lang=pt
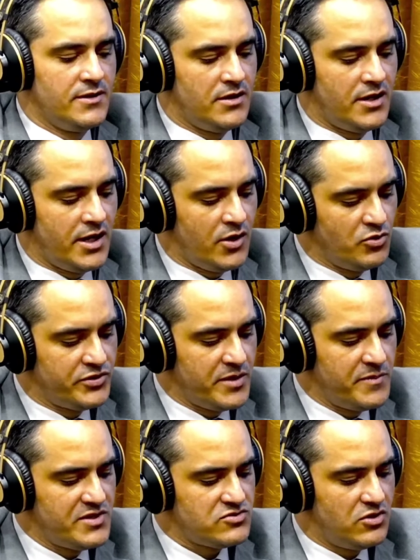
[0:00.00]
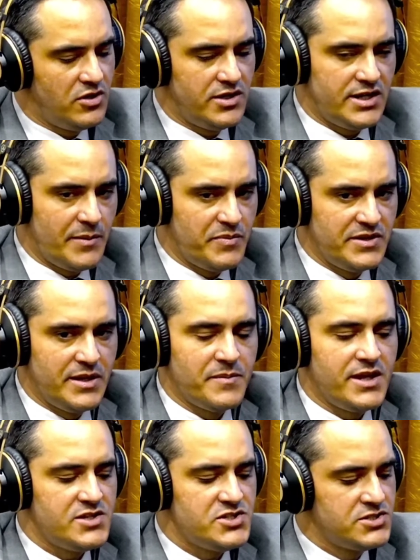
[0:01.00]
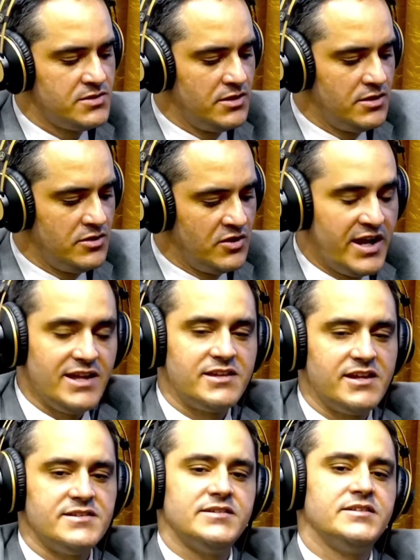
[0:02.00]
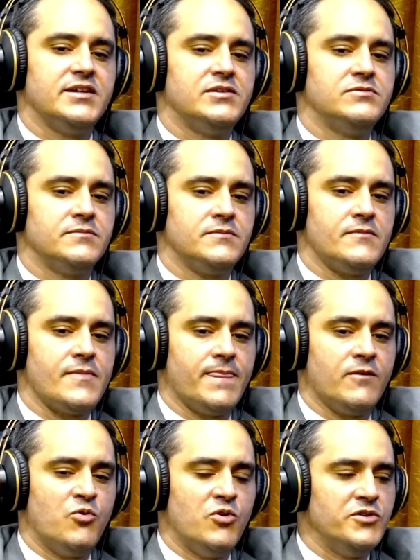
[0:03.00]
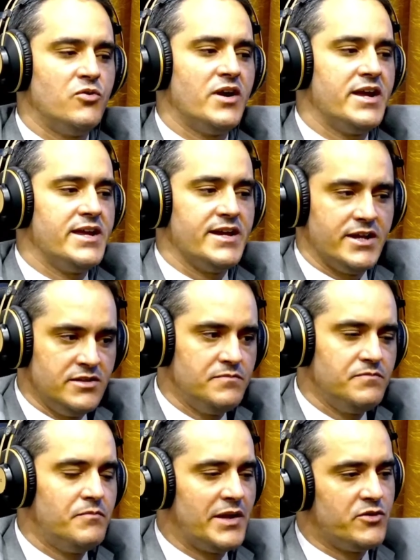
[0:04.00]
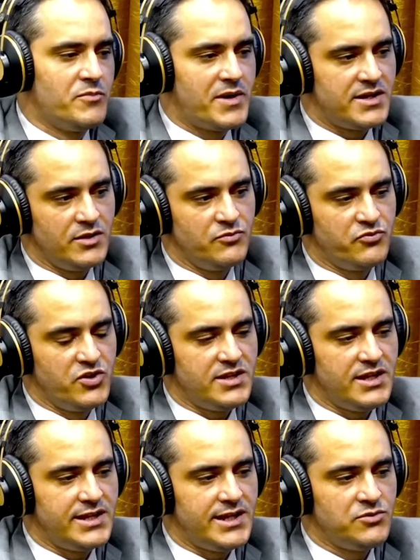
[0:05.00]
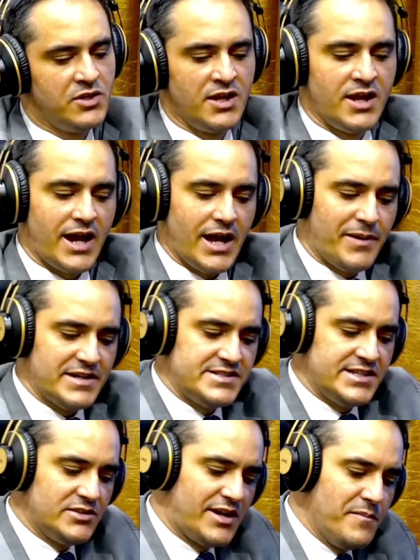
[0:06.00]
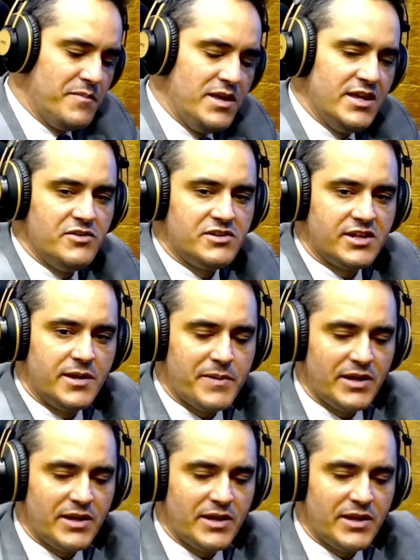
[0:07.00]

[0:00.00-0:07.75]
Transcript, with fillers: Aí contei minha história rapidamente. Ganhei 3 a 0 quando eu ganhei, aí bateu o martelo, fui reintegrado. Aí, baseado na minha, eu entrei para